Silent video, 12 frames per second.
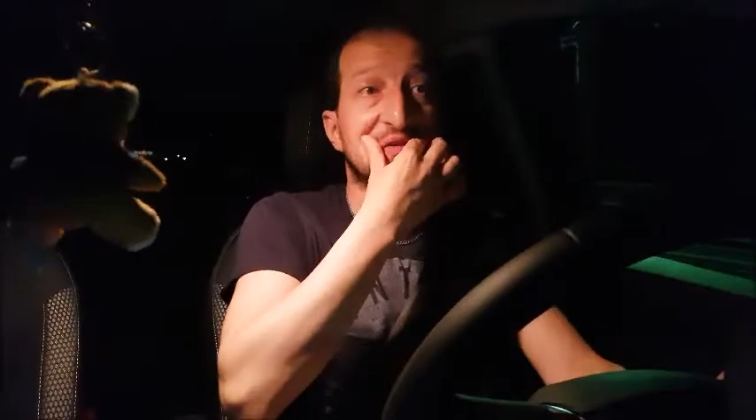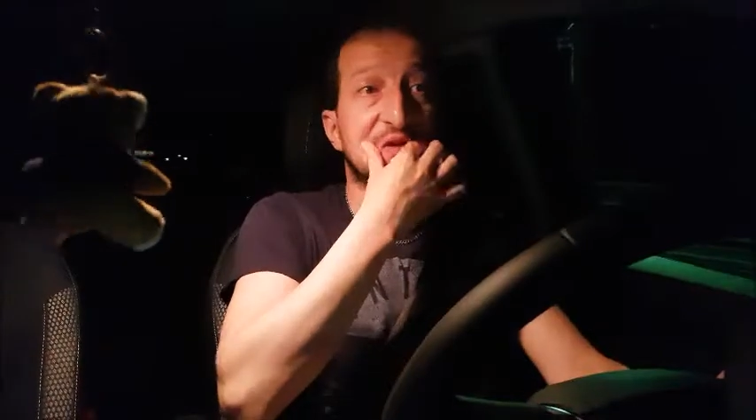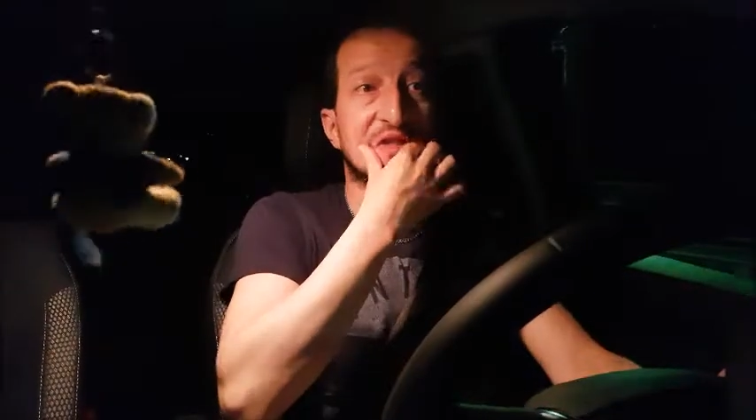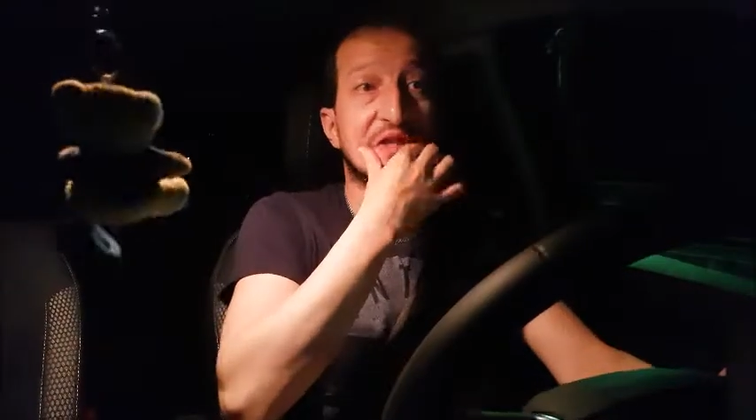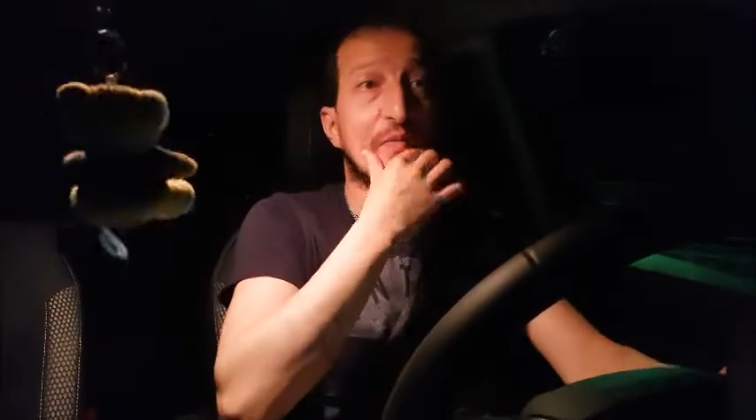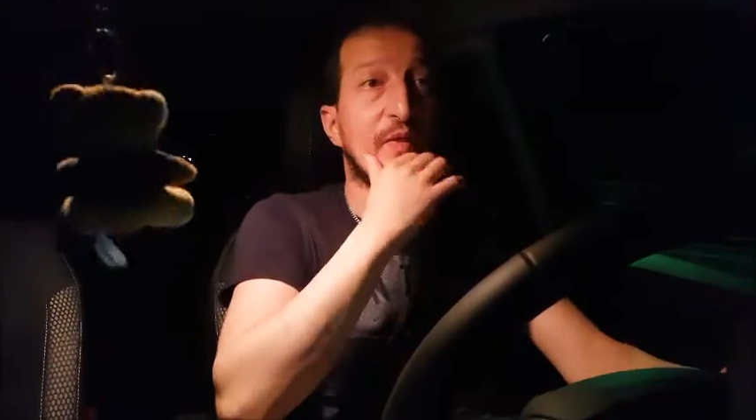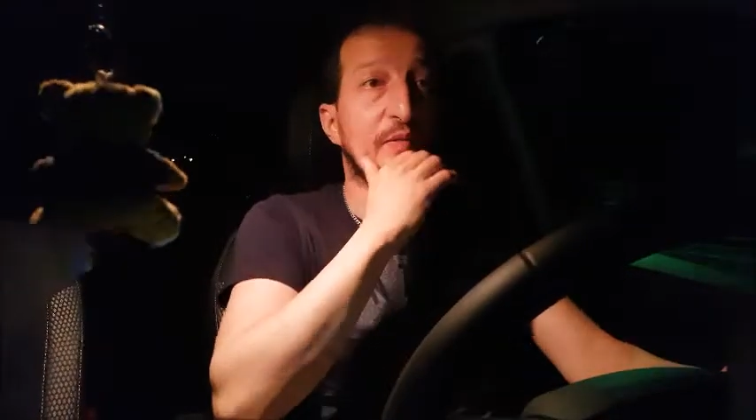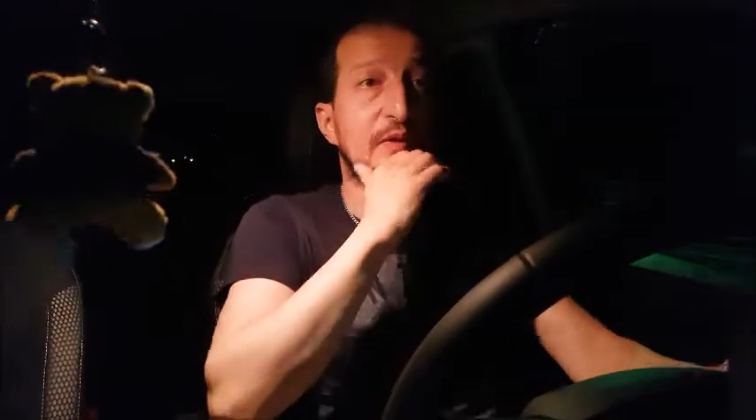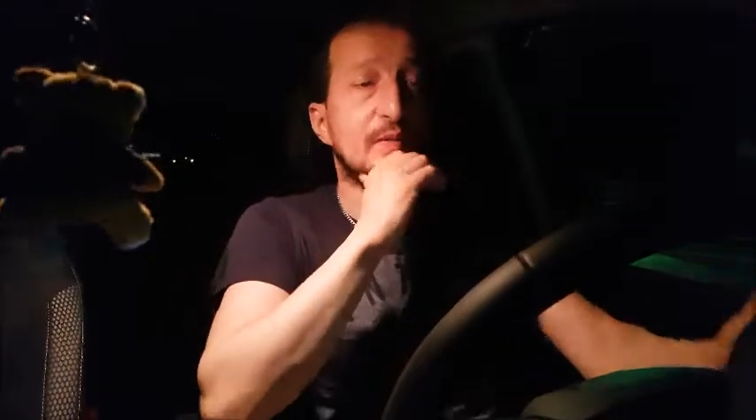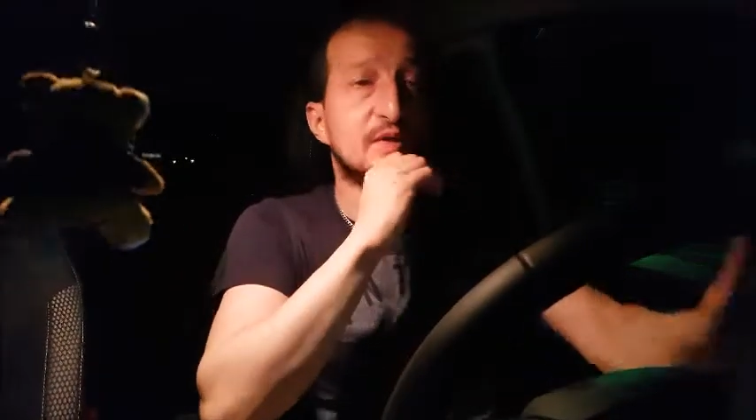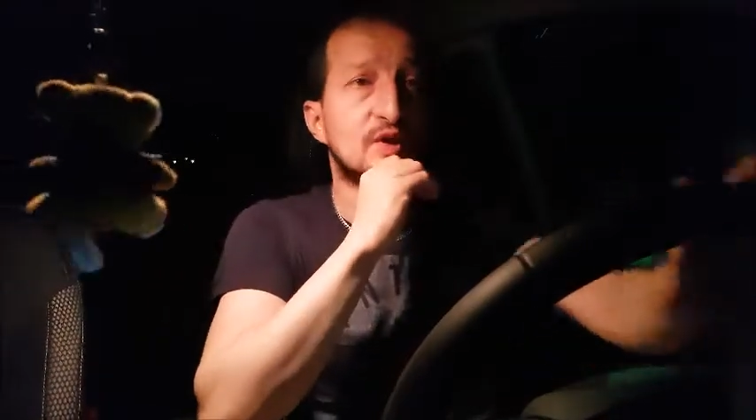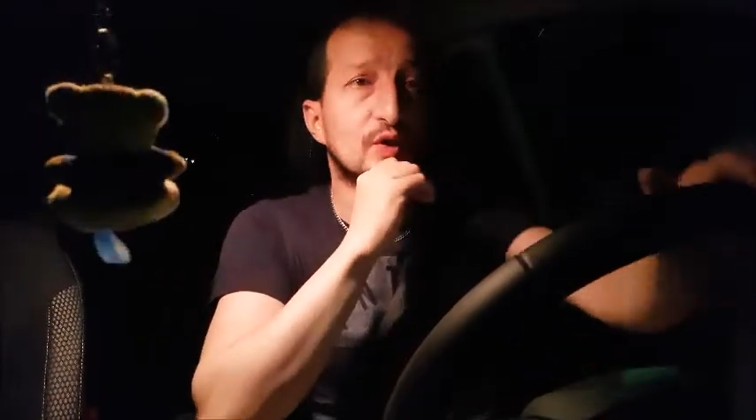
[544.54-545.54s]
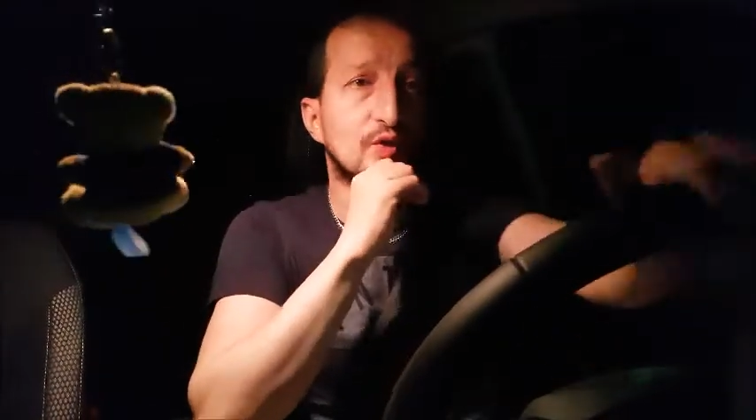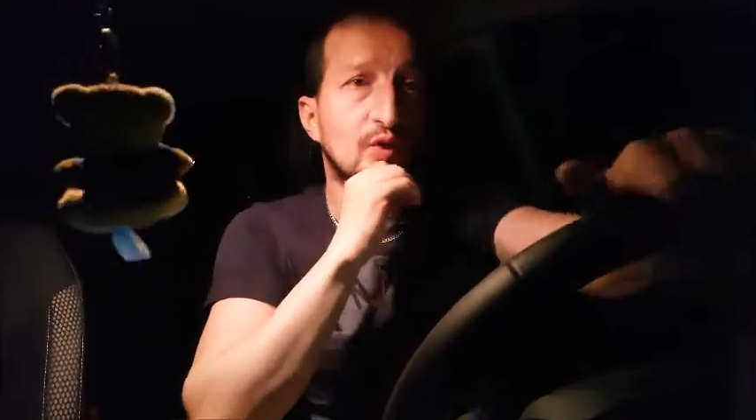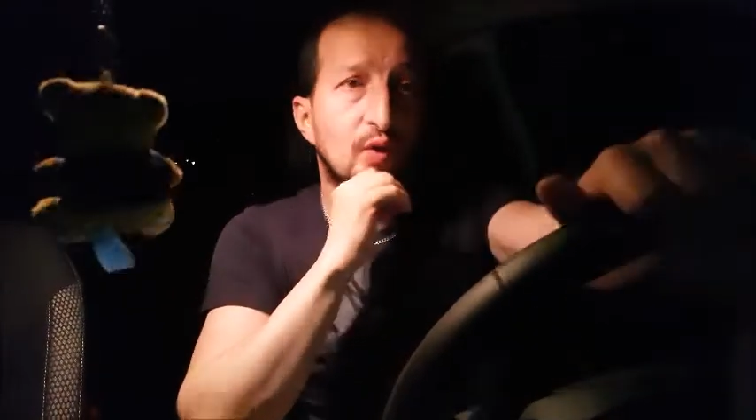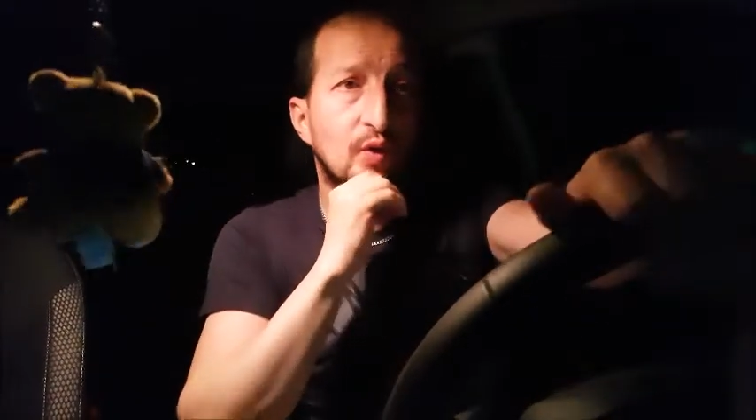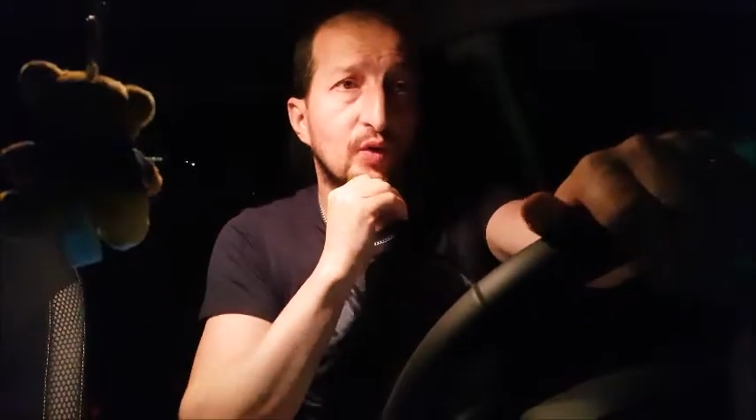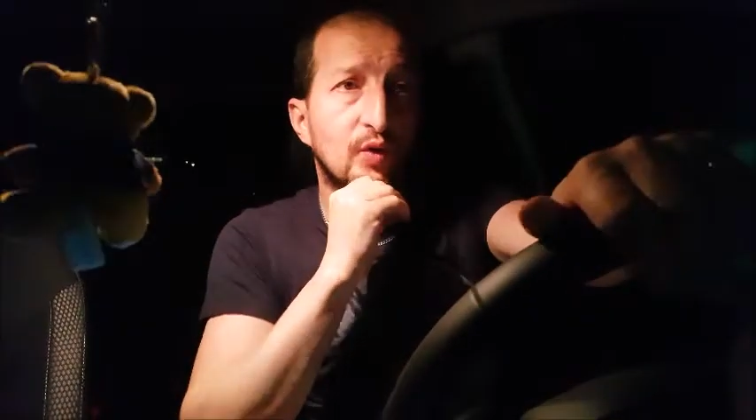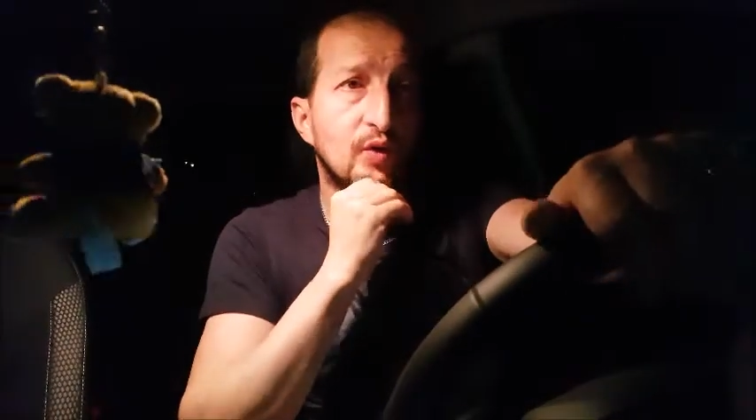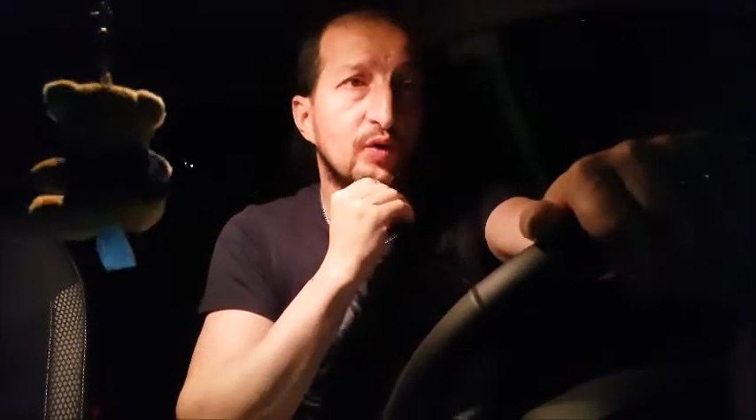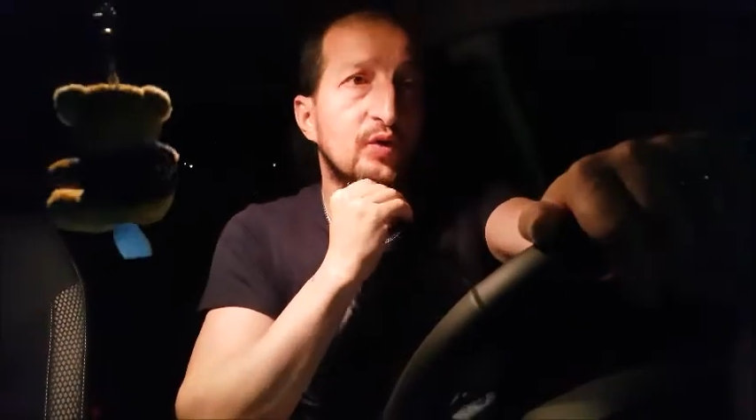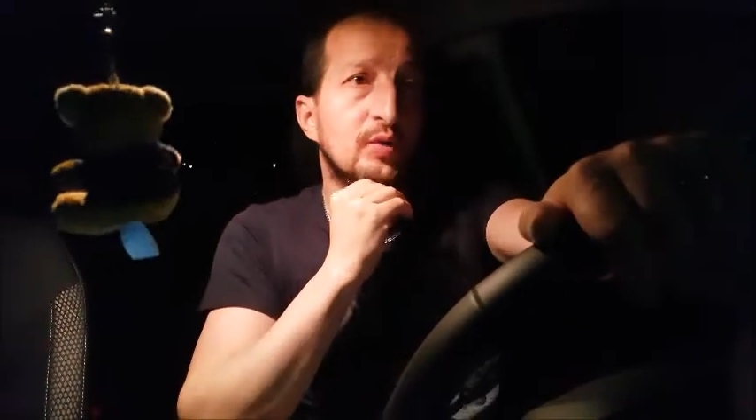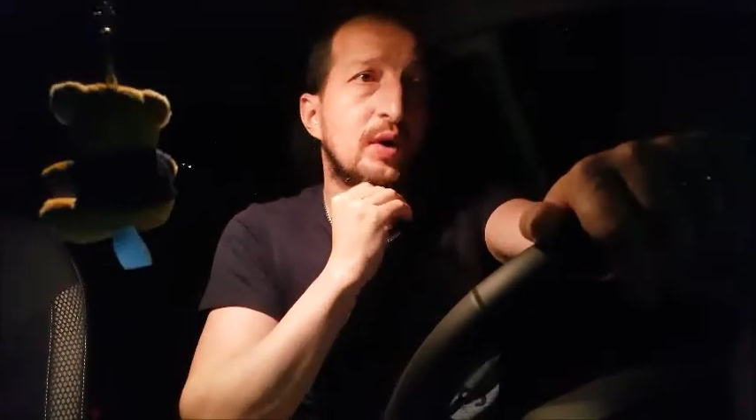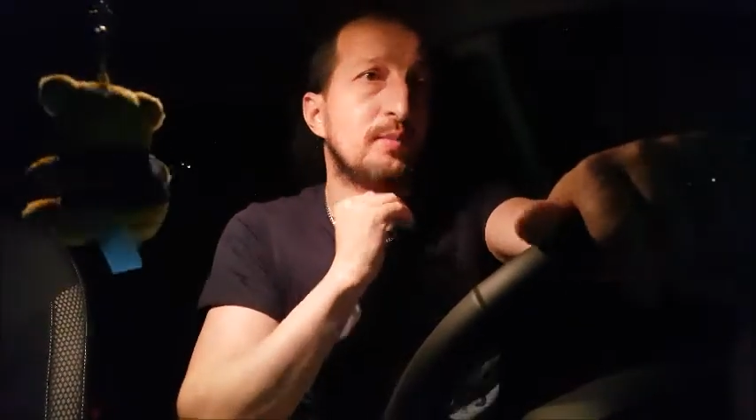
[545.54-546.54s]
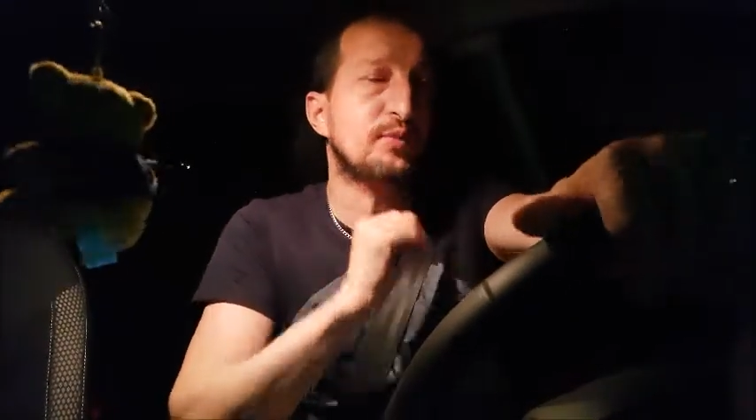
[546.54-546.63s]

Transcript: donc c'est le premier Mission euh,